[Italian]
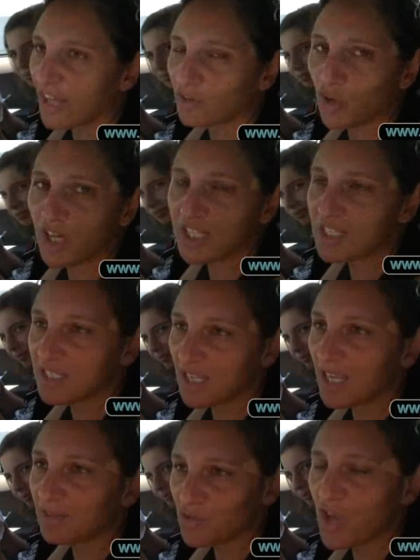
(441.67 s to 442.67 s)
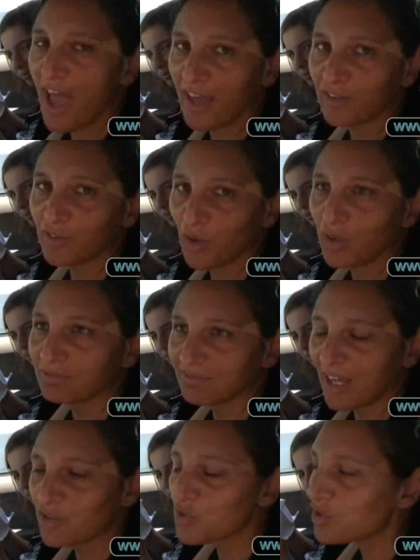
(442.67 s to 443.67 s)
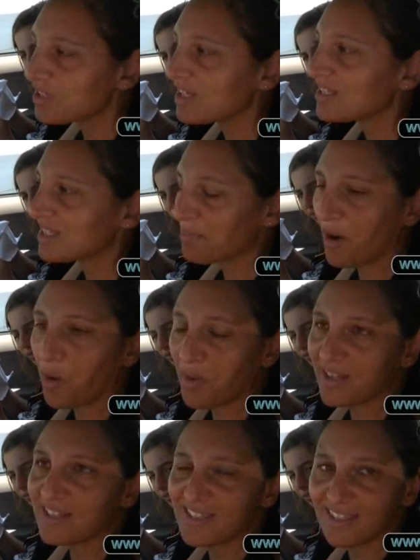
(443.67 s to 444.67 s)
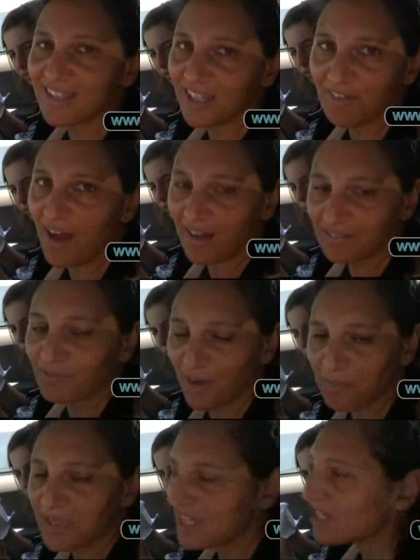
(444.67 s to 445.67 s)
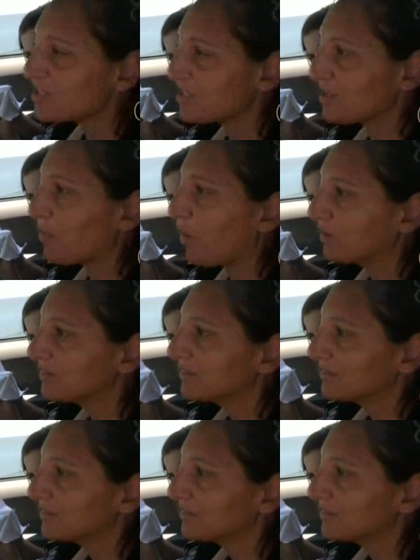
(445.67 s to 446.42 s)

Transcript: Certo eh, che sì, certo, è giustissima come iniziativa, va benissimo.